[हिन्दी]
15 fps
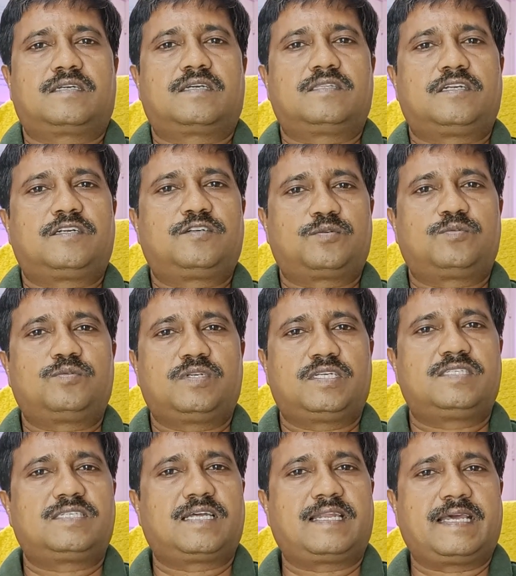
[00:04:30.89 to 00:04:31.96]
गदर टू
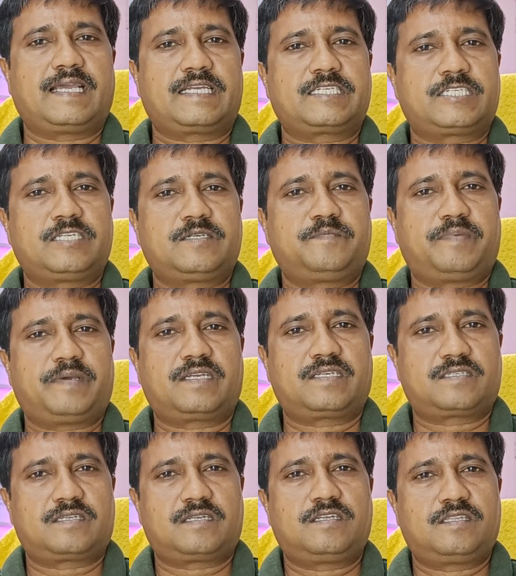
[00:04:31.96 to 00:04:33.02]
इज एन एक्शन
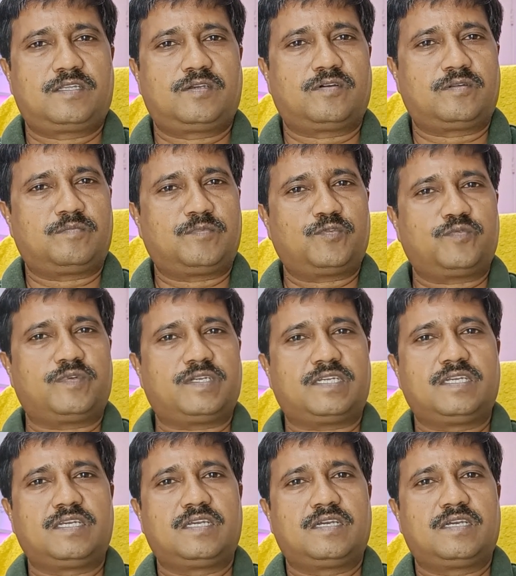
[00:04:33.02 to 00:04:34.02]
पैक सनी देओल मूवी